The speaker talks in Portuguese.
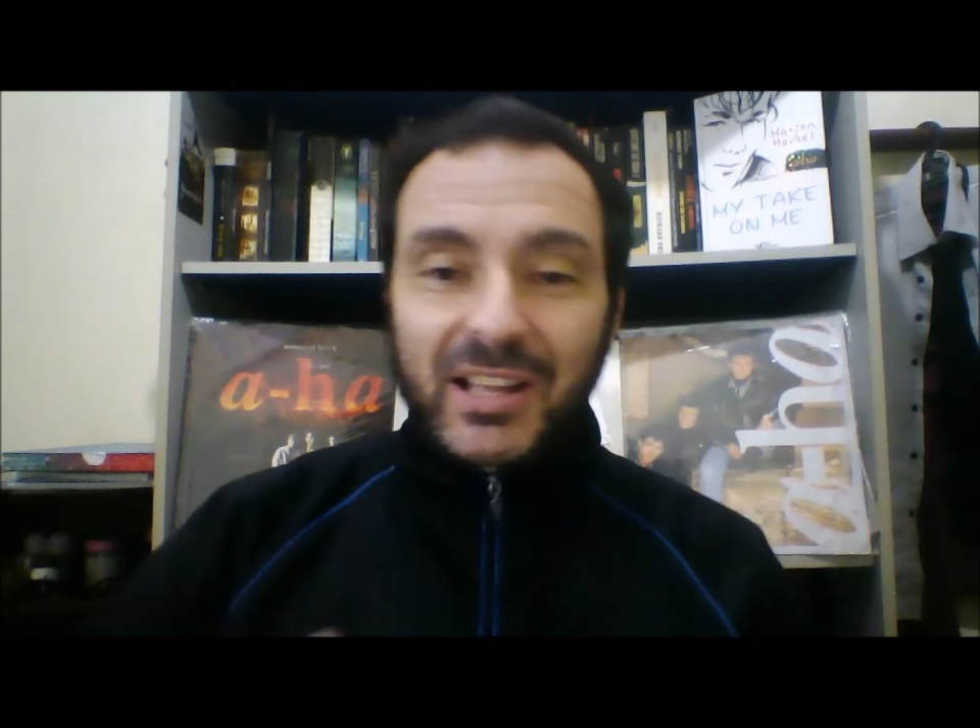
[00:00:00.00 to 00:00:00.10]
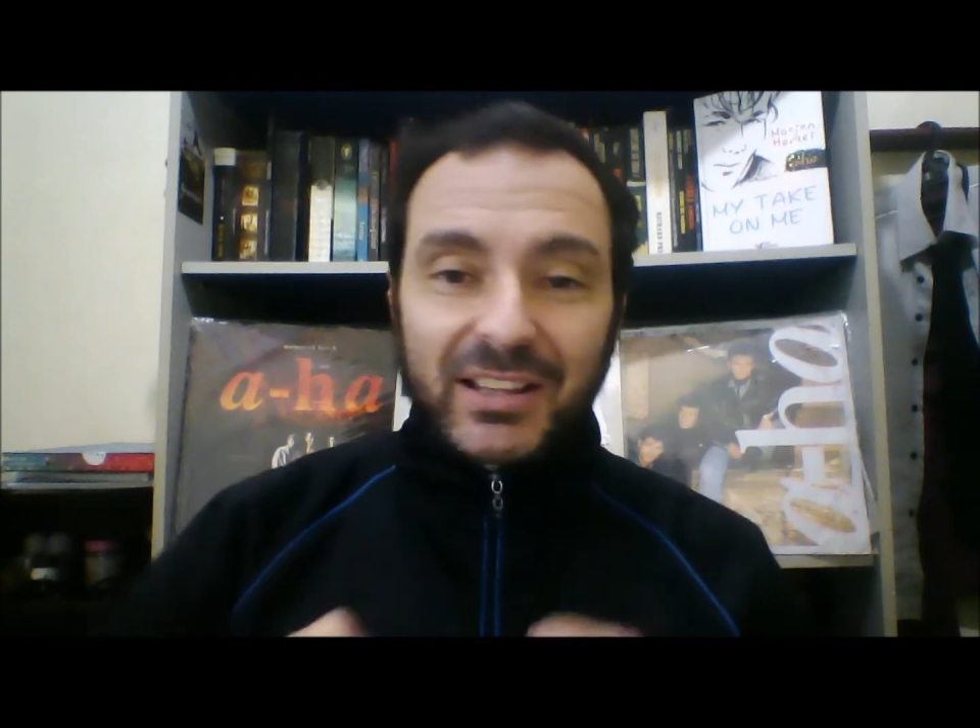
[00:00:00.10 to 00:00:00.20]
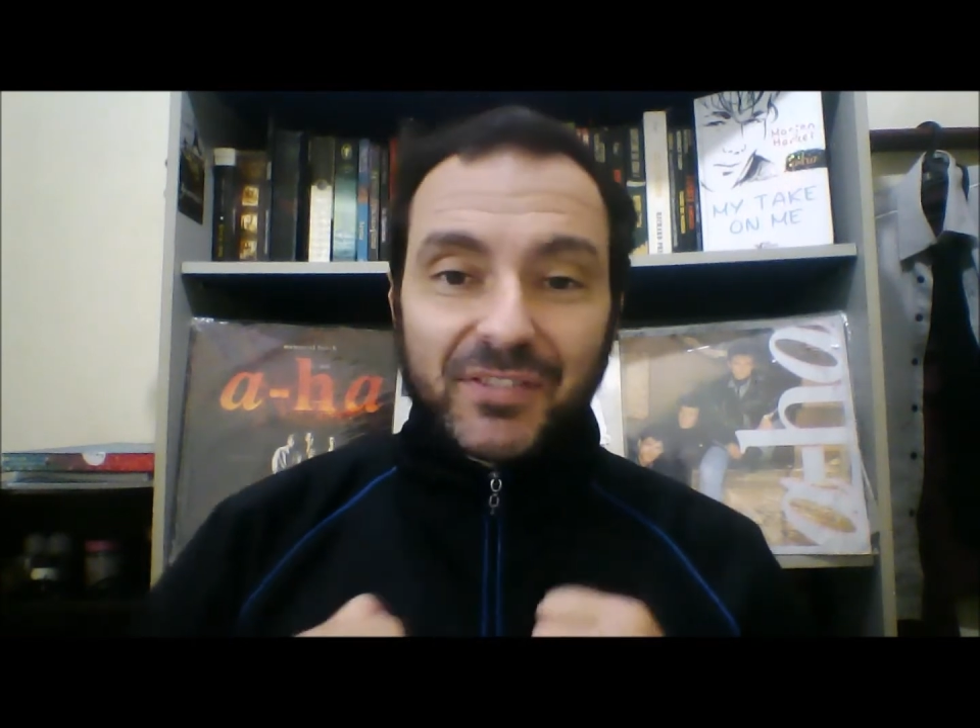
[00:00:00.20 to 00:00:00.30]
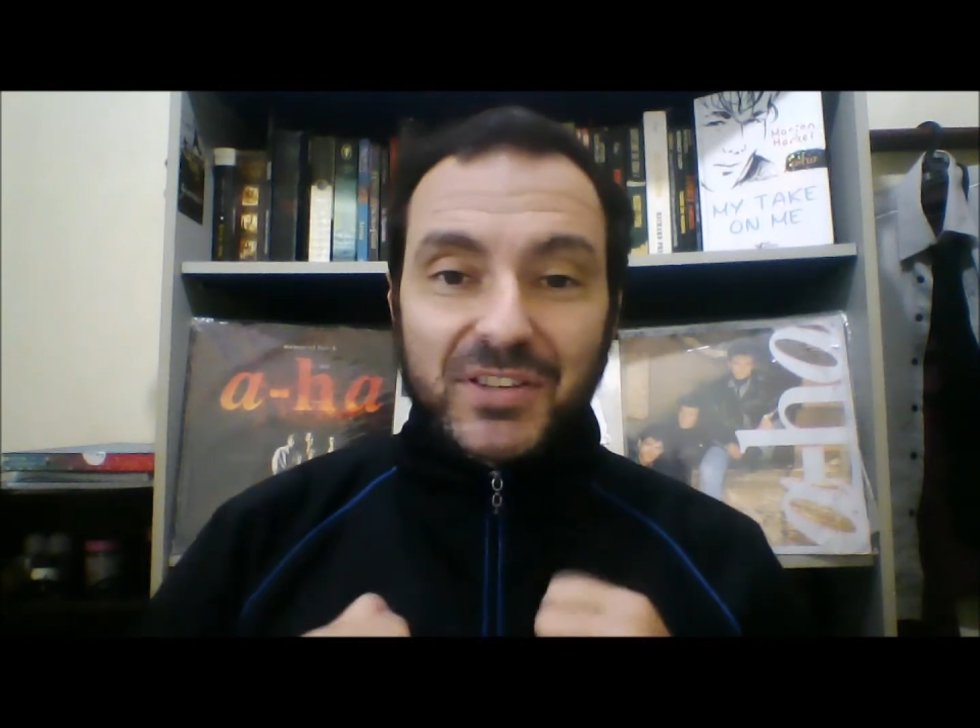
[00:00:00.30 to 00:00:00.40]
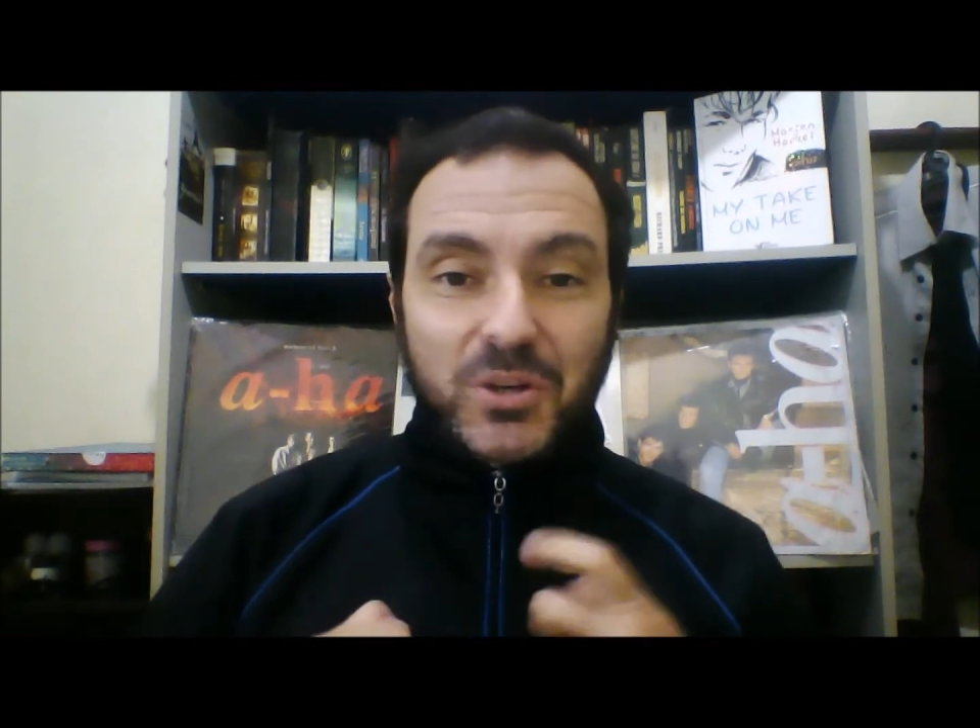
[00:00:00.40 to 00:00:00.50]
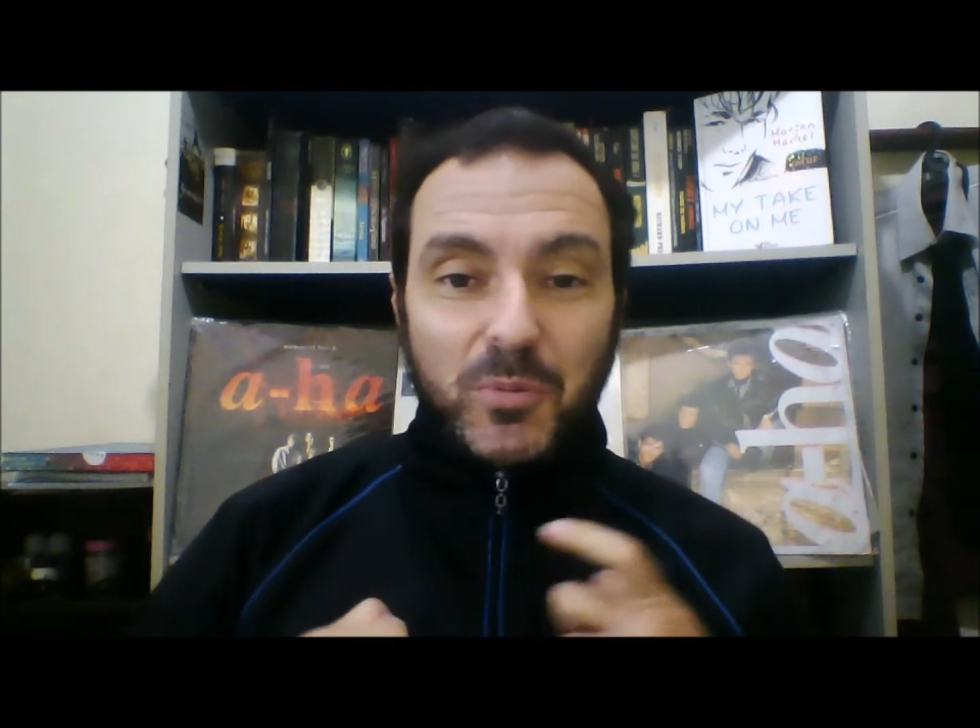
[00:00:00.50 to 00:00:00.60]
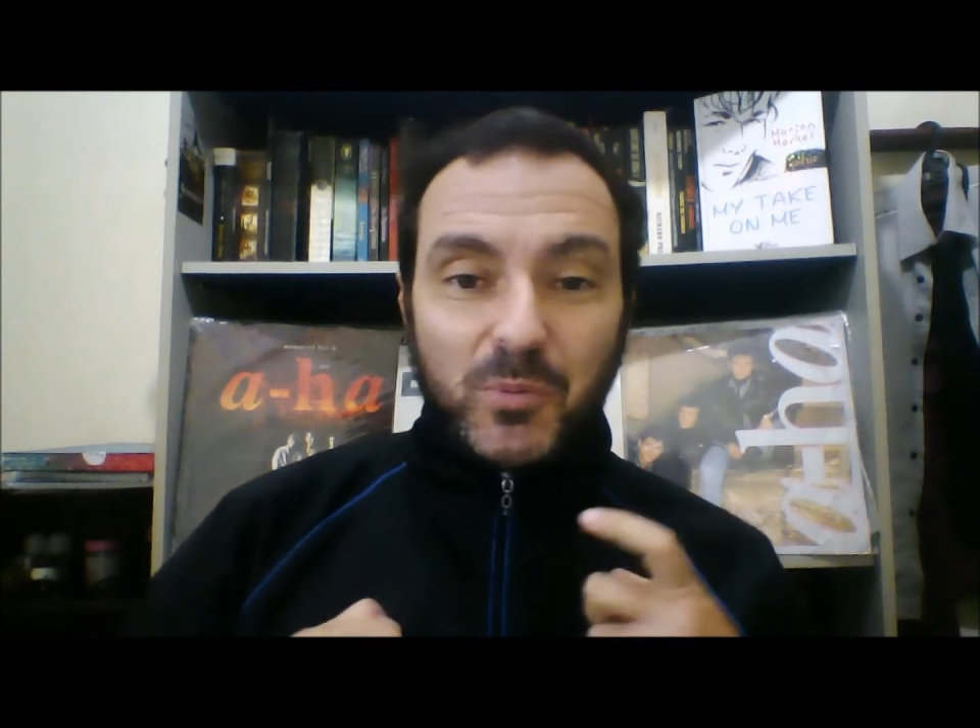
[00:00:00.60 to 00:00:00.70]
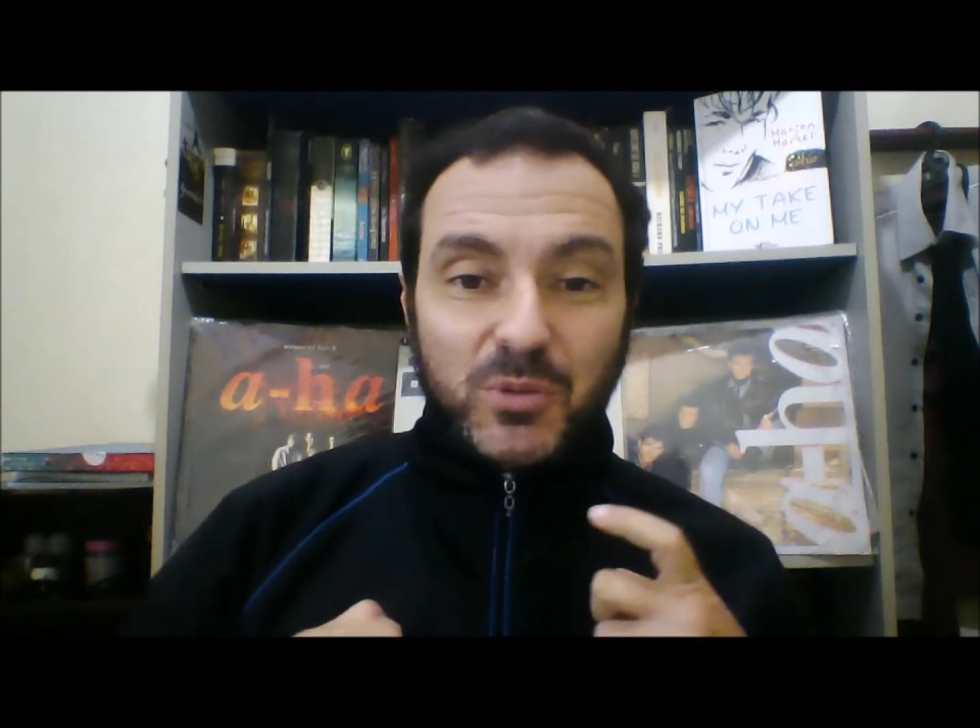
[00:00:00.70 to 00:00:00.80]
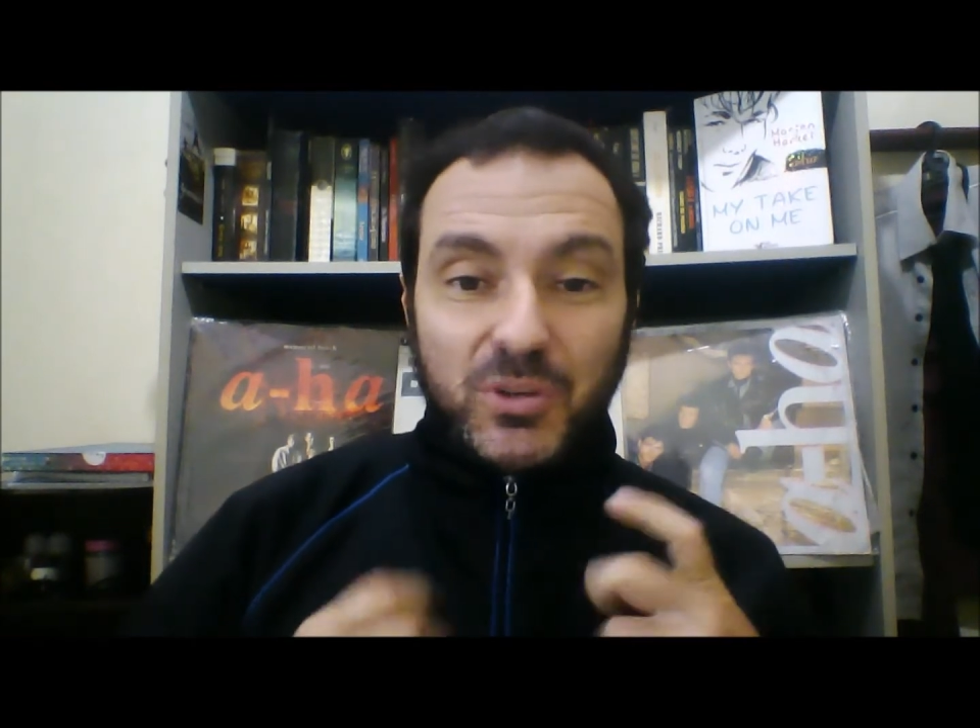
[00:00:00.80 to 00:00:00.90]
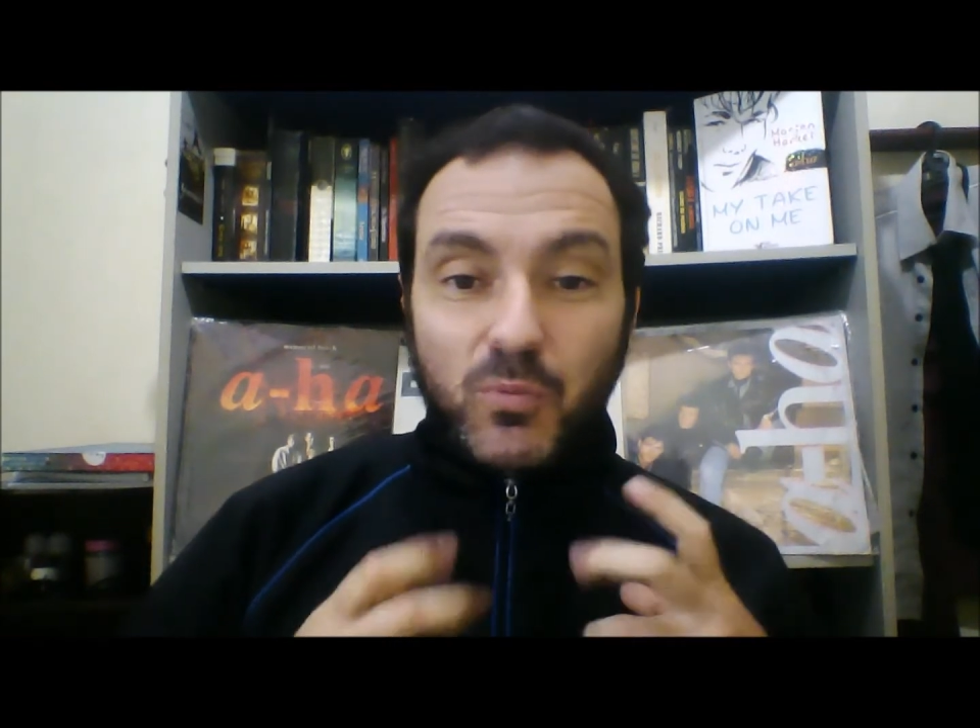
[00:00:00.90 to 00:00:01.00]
está fazendo uma promoção